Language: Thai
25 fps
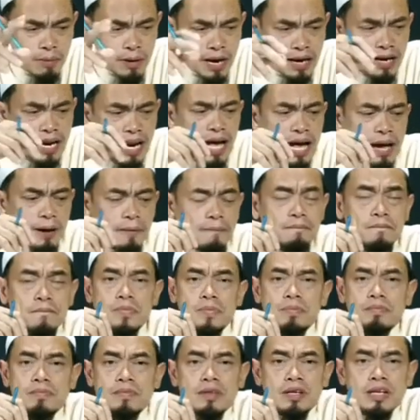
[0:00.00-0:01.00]
แรก
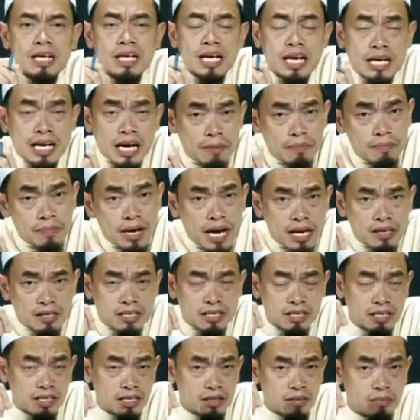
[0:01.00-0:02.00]
นะครับนั่น
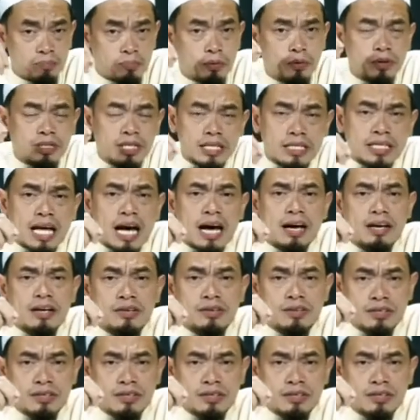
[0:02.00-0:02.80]
คือผู้ที่ตาย